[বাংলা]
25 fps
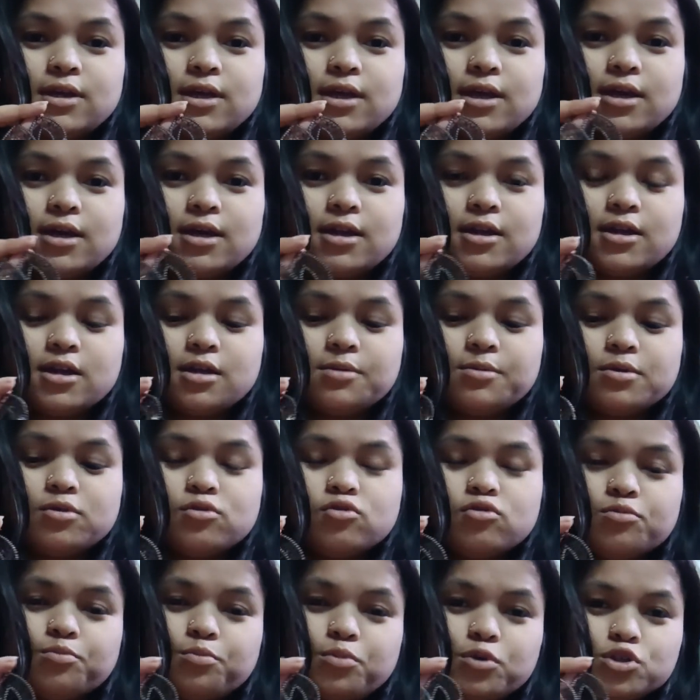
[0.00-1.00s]
এই কানেরটা আমার
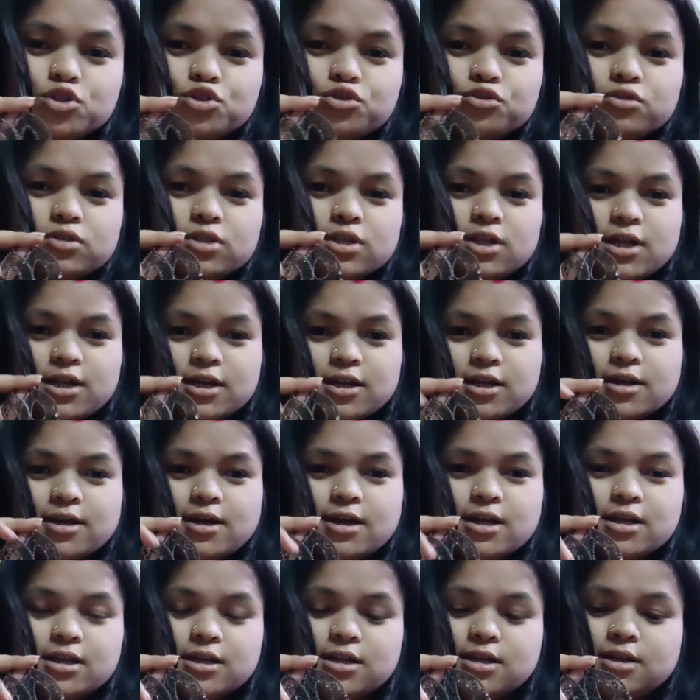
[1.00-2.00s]
খুব পছন্দের একটা
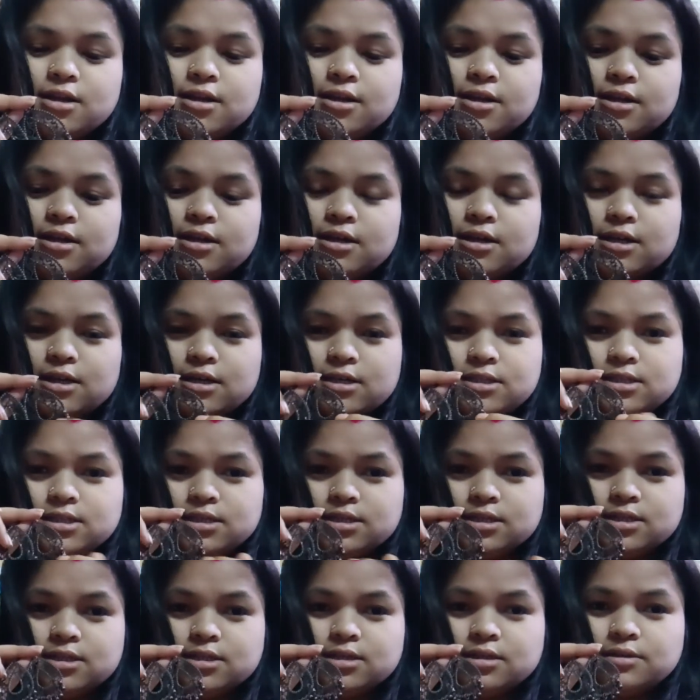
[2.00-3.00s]
কানের এই যে
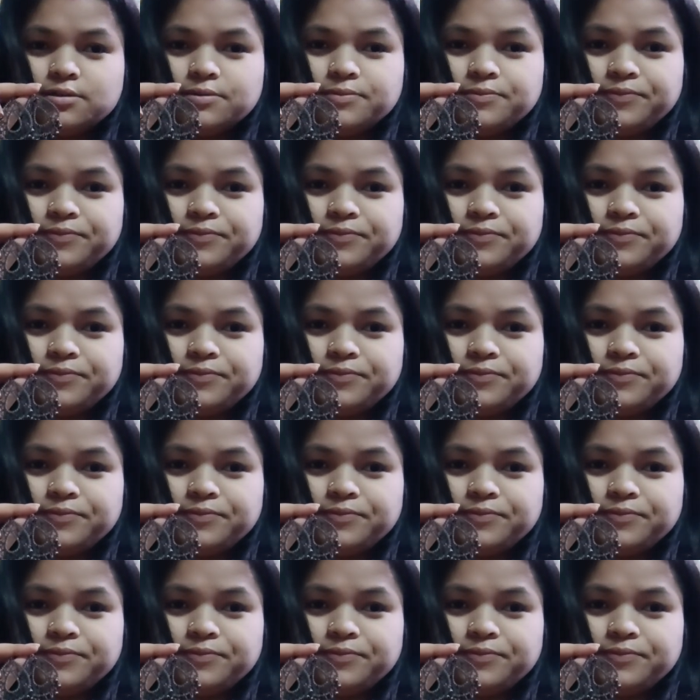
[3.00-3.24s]
এটা